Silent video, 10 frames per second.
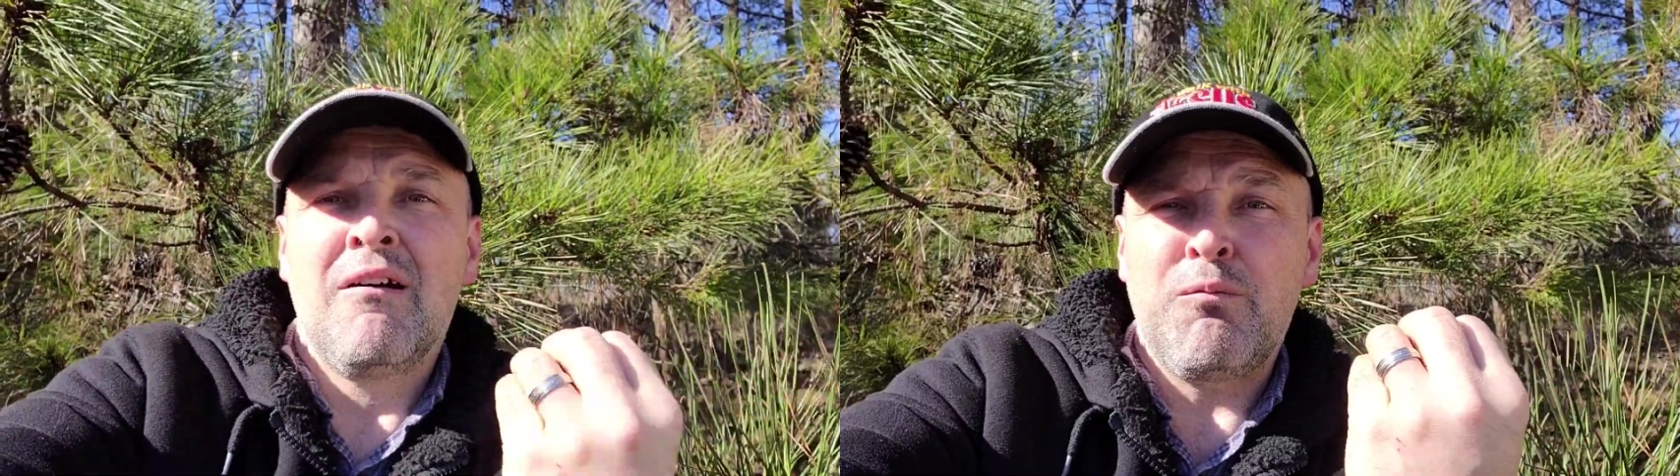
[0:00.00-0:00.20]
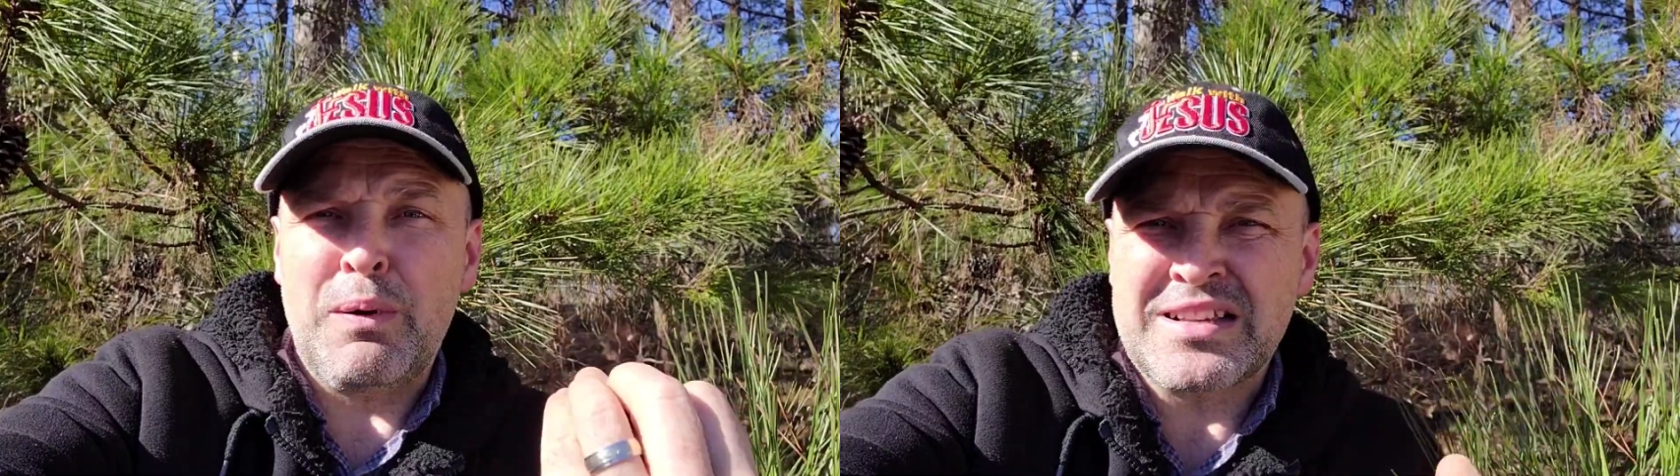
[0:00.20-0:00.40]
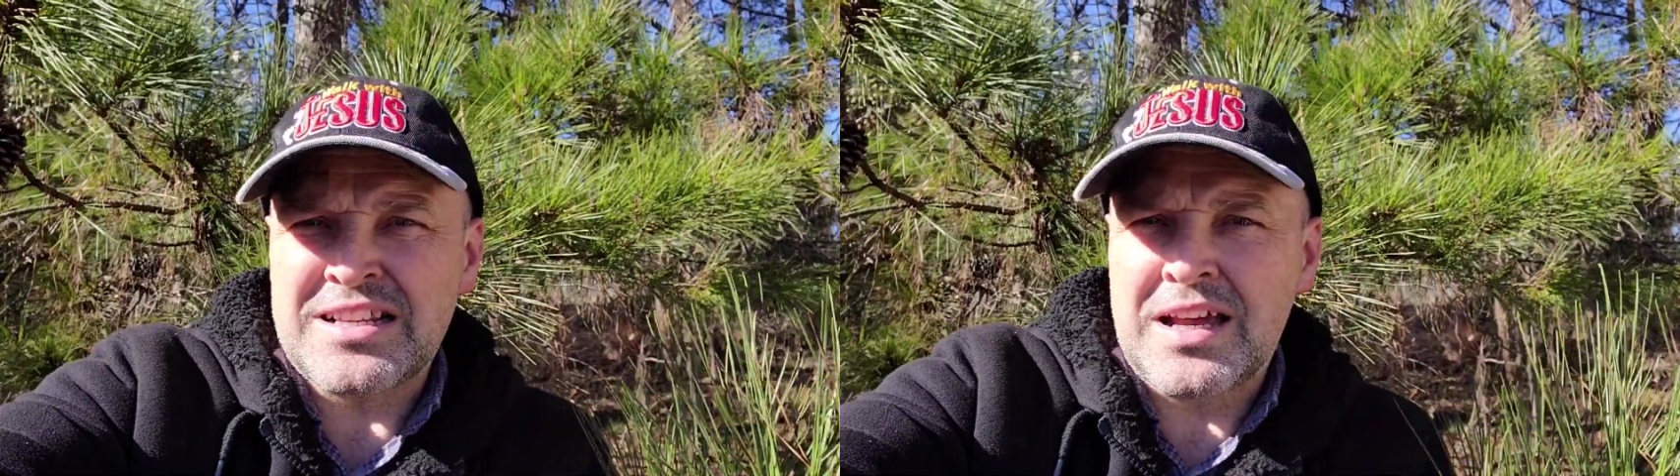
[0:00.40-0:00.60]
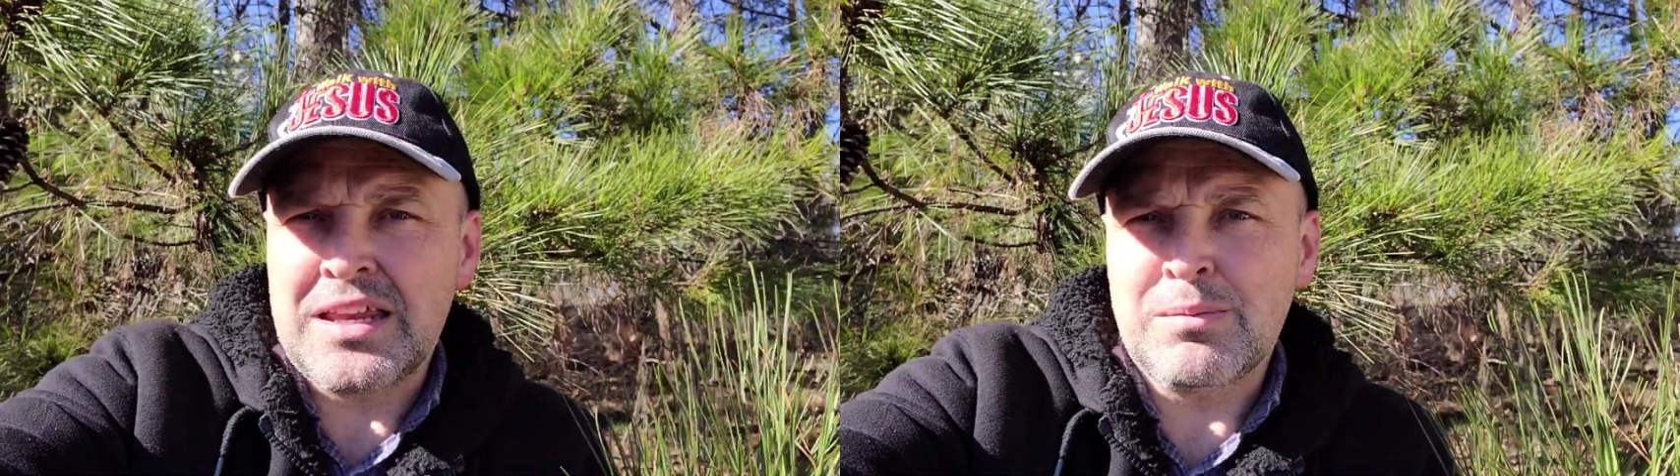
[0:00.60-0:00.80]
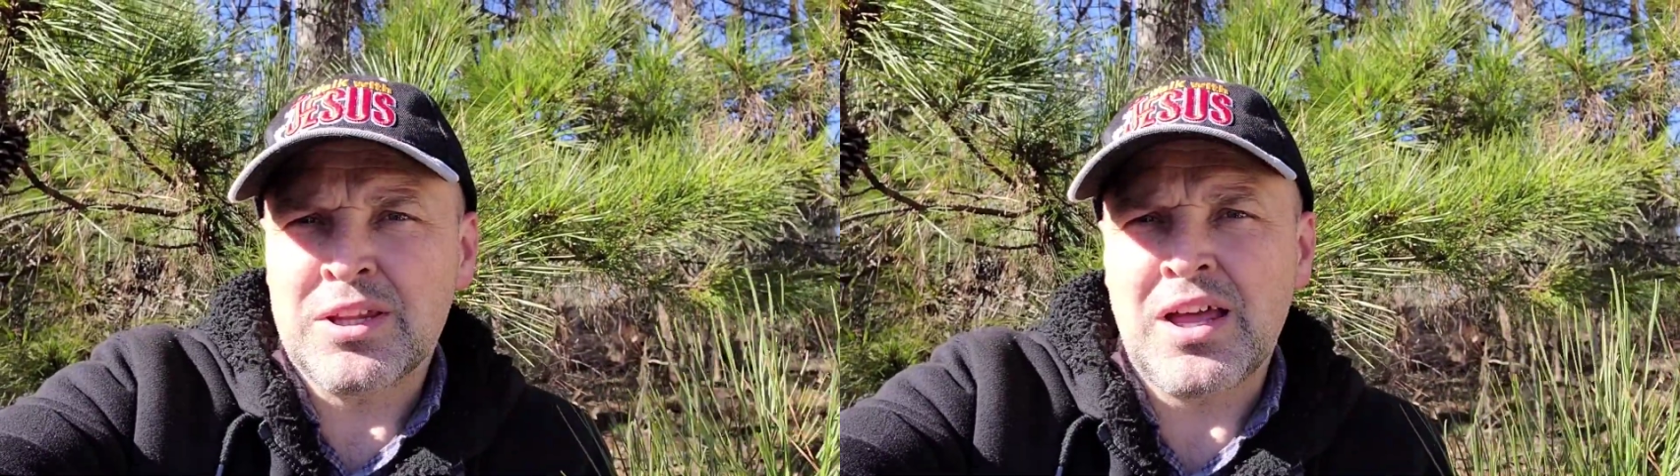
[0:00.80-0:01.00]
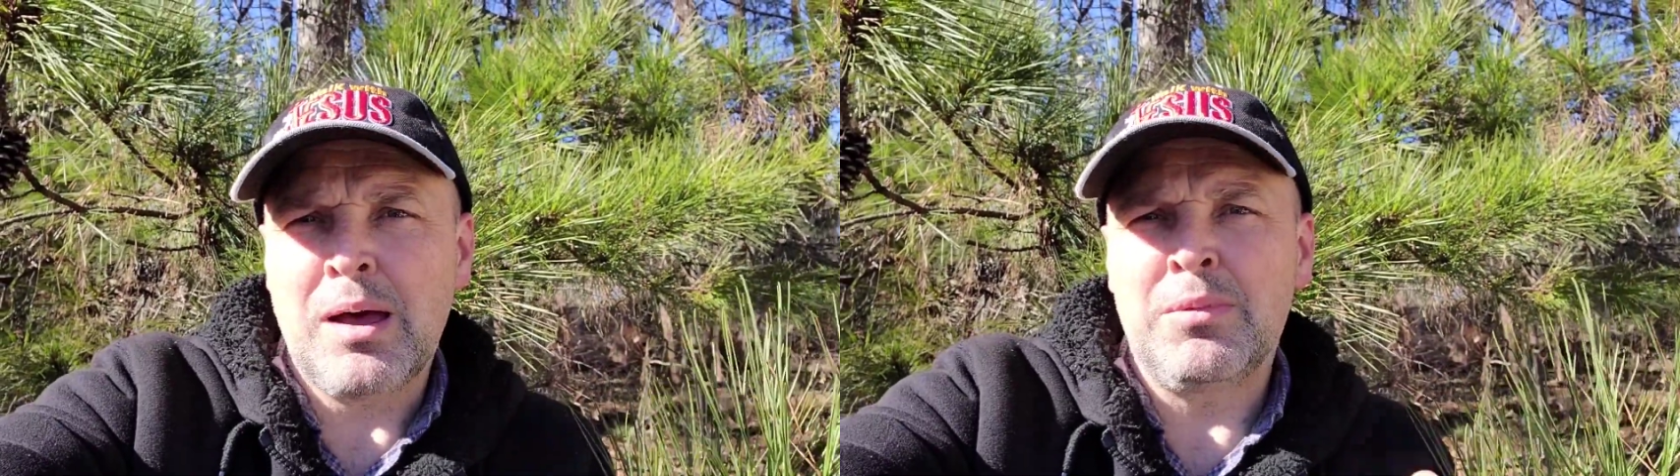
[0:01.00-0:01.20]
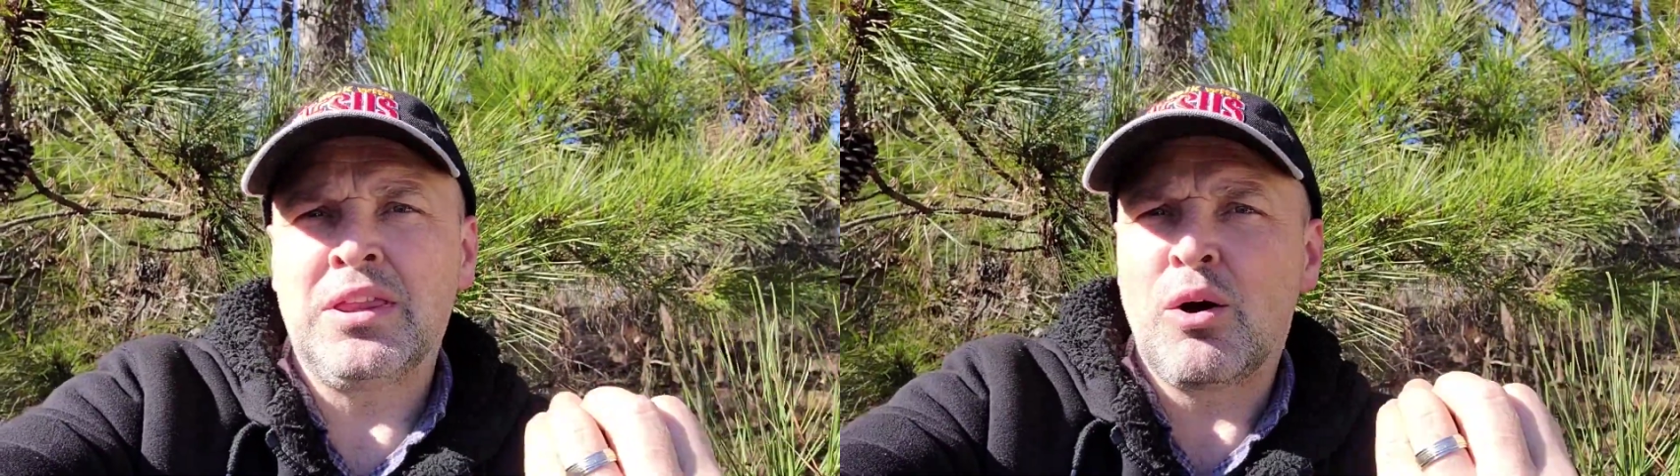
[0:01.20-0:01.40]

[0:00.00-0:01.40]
в последнем Адаме,